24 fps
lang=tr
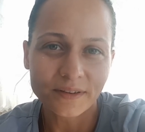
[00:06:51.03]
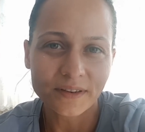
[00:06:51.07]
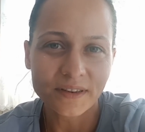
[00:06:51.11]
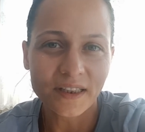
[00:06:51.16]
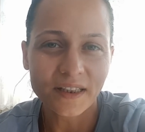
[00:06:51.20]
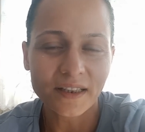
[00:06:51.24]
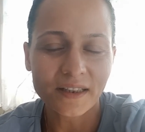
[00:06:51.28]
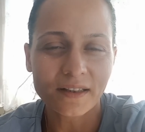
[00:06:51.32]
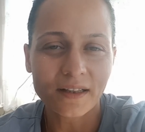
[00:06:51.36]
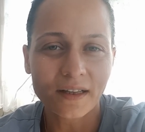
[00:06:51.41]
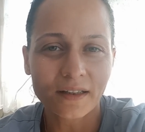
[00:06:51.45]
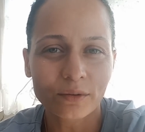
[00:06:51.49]

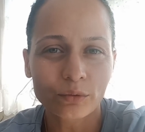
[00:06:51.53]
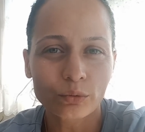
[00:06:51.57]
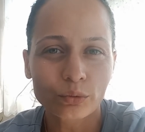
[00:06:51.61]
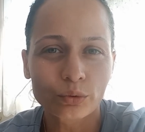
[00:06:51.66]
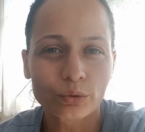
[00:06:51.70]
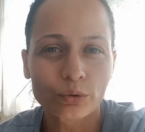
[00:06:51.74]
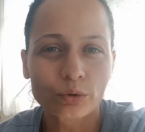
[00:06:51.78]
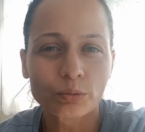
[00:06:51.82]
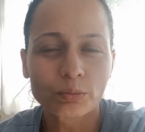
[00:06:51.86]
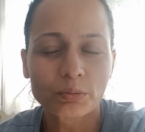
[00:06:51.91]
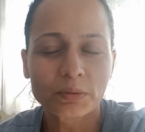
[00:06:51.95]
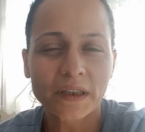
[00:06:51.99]
yeniden
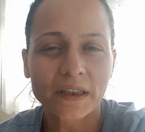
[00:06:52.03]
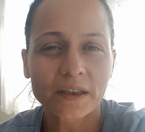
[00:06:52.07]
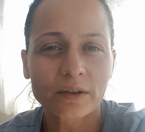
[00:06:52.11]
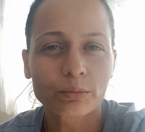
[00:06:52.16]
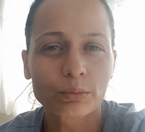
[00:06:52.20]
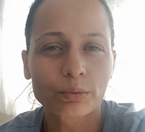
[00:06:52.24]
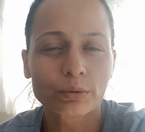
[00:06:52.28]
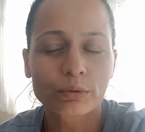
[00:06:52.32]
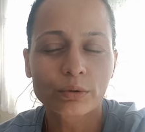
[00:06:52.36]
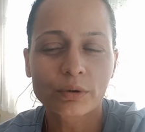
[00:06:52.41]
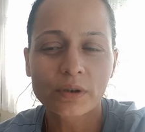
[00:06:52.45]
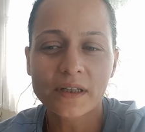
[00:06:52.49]
uygun bir
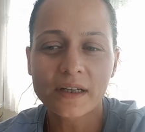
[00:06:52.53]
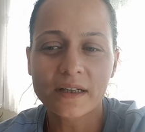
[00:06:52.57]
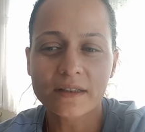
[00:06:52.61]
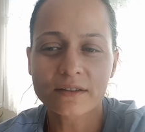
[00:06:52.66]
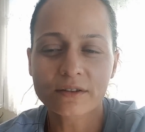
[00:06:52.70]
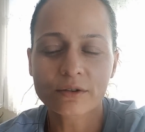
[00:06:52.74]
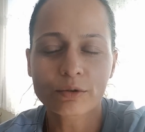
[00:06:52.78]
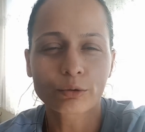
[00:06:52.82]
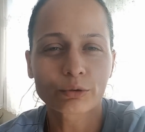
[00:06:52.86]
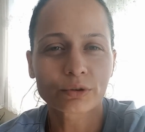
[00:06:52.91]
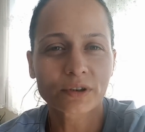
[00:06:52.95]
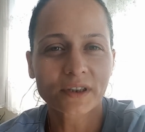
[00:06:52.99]
ev
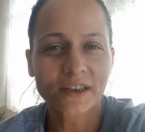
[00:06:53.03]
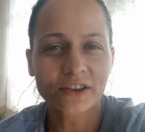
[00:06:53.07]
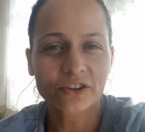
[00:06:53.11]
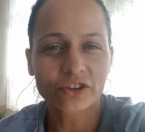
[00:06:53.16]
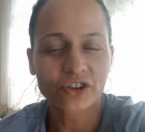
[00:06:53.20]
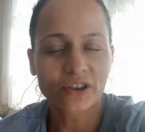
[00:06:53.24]
bulurlarsa onlar